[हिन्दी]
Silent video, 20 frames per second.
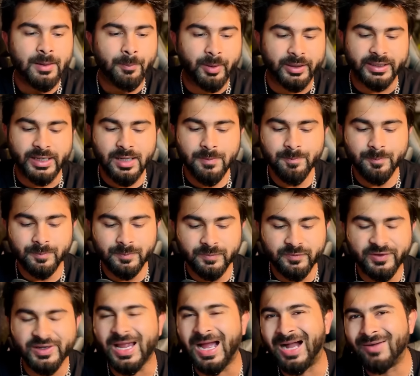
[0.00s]
बट यार
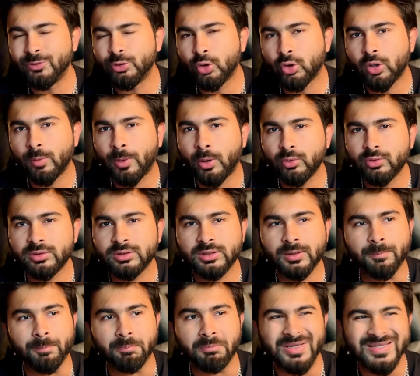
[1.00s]
वी हैव टू टॉक अबाउट
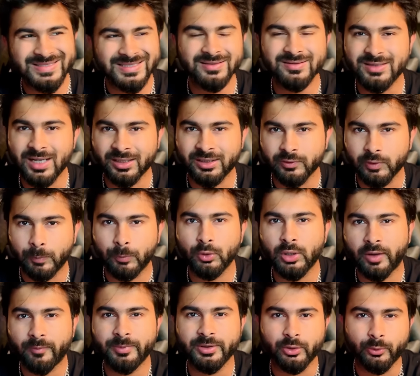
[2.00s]
द मिसेस दैट लिवरपूल
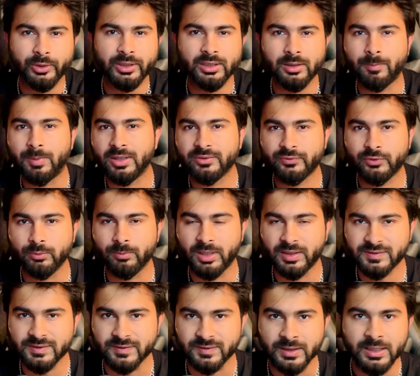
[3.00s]
हैव बीन डूइंग इन द पास्ट फ्यू
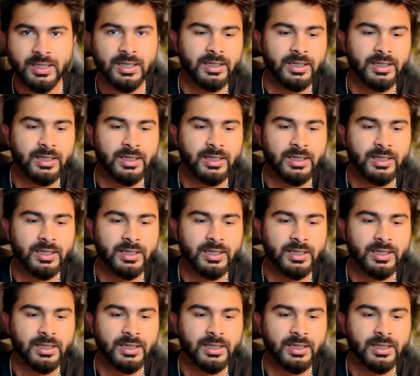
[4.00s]
मैचेस